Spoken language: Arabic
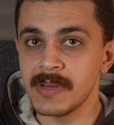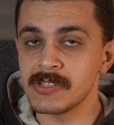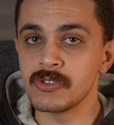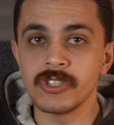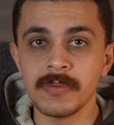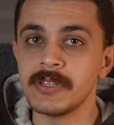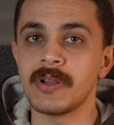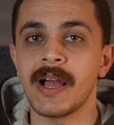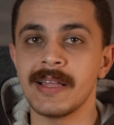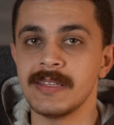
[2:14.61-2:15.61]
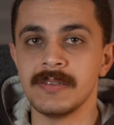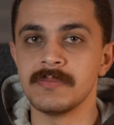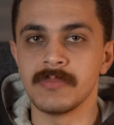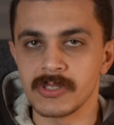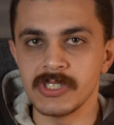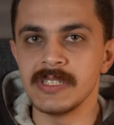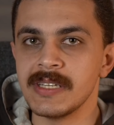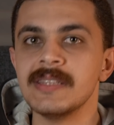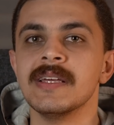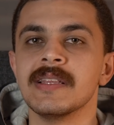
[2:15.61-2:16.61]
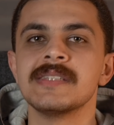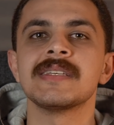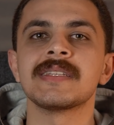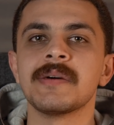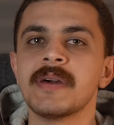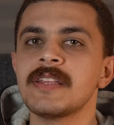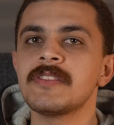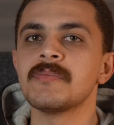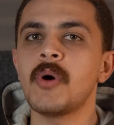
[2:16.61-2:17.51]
بقى السوشيال ميديا والحاجات دي بطيء جدا دي استخدامات